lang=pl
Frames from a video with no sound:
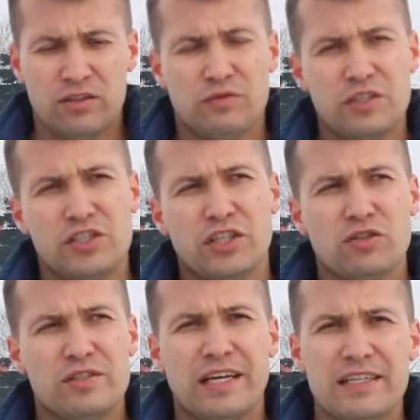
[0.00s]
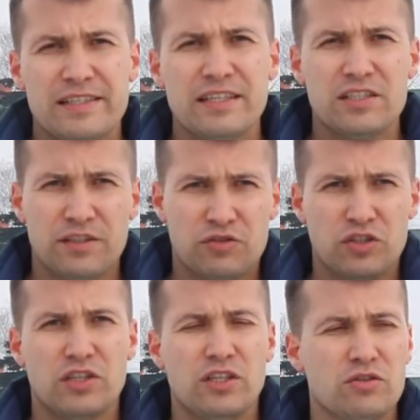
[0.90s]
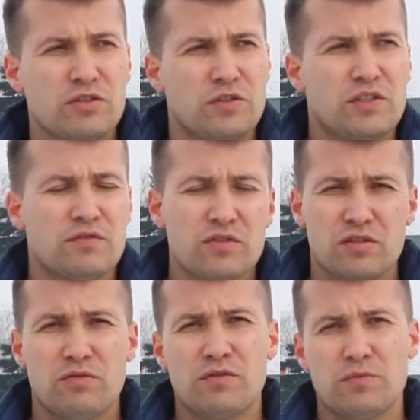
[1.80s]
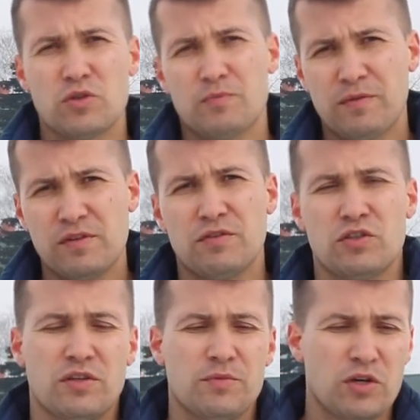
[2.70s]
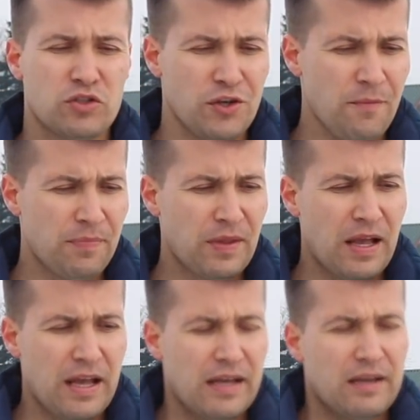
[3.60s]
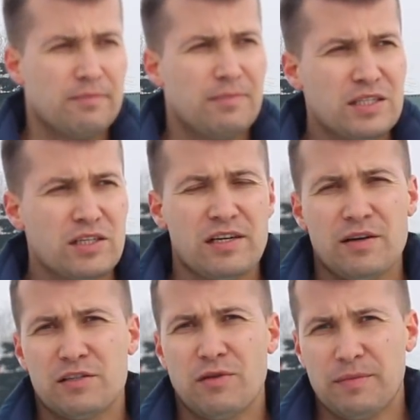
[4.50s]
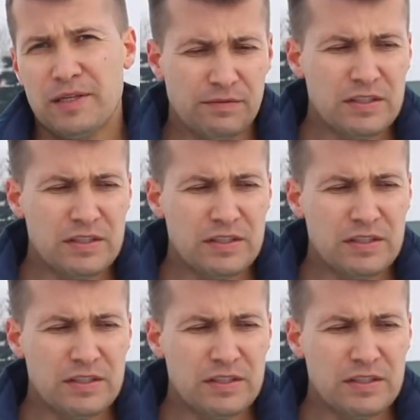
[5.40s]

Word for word: to właśnie to zniechęcenie dziewczyny, oczywiście w cudzysłowie, bo już pewnie wiesz o co mi chodzi, będzie działać słabiej.